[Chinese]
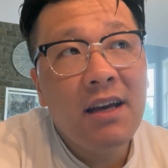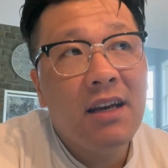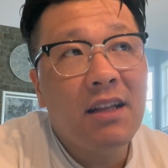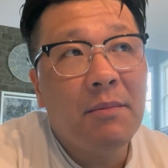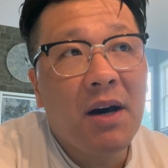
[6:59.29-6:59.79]

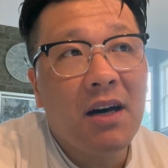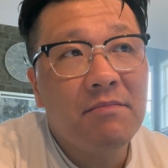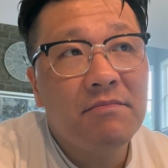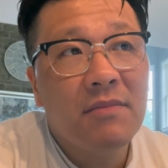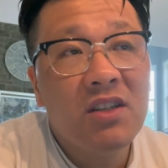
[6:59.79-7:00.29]
那么
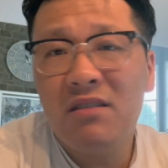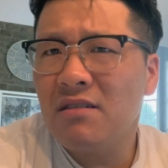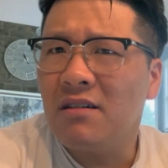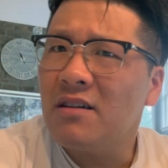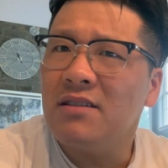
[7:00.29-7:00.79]
甚至
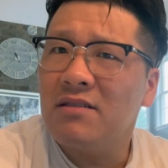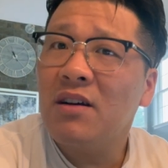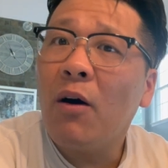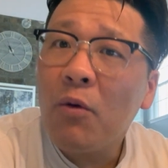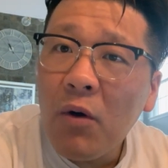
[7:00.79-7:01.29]
可能已经
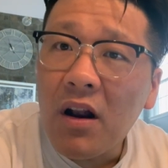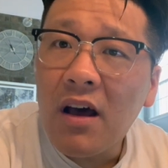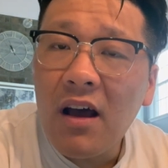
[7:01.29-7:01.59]
超过了